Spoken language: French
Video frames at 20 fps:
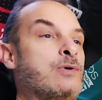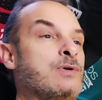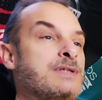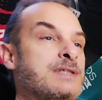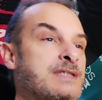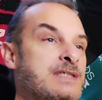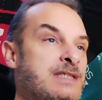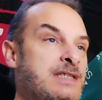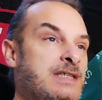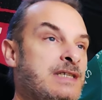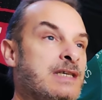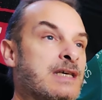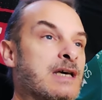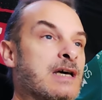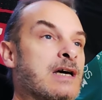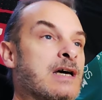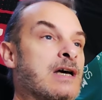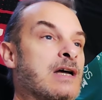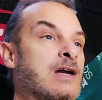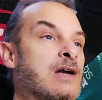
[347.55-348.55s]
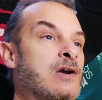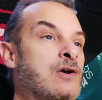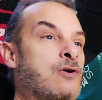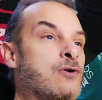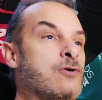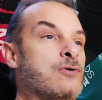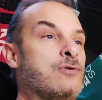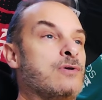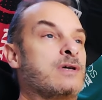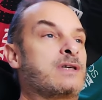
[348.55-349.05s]
aussi
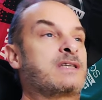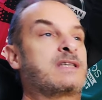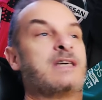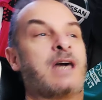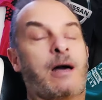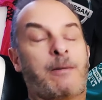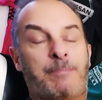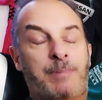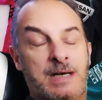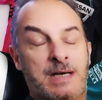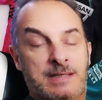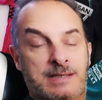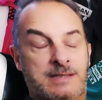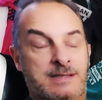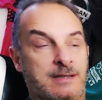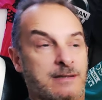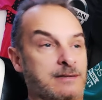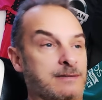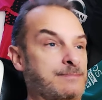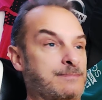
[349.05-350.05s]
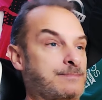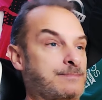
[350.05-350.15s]
le Carpass.